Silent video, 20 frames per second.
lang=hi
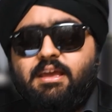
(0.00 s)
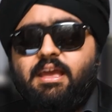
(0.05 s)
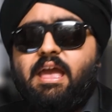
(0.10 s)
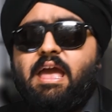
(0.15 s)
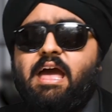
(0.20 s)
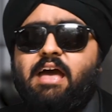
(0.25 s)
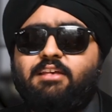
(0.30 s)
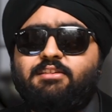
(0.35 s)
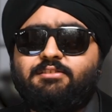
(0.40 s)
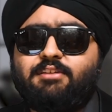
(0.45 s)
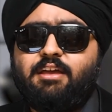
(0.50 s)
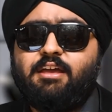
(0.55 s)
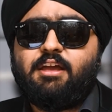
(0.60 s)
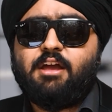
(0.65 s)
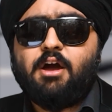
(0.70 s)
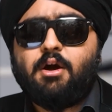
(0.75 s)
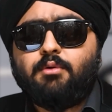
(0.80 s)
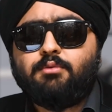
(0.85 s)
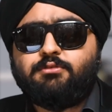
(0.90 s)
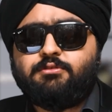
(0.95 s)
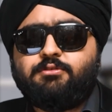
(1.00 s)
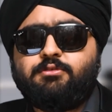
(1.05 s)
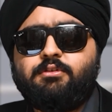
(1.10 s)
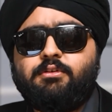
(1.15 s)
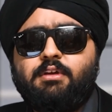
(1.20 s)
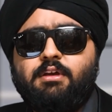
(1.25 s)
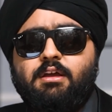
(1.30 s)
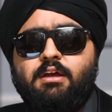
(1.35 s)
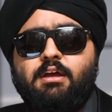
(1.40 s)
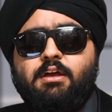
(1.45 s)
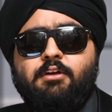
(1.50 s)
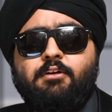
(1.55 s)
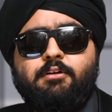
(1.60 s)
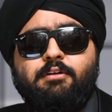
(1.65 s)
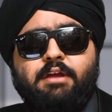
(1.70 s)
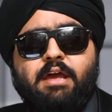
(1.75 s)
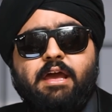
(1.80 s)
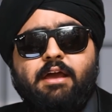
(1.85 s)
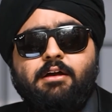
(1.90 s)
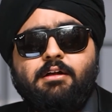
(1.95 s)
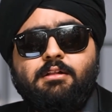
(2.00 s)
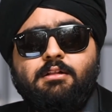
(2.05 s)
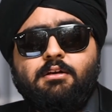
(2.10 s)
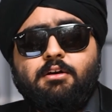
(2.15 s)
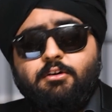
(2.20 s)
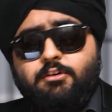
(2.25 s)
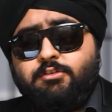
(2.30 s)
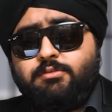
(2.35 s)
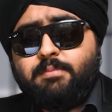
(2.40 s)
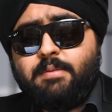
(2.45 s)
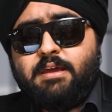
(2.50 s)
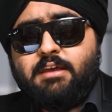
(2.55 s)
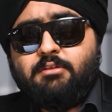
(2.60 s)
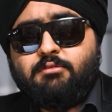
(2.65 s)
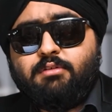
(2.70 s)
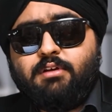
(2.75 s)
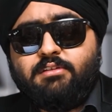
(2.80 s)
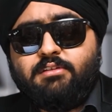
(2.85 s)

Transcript: के लिए एज ए कोच कर्ट एंगल उसमें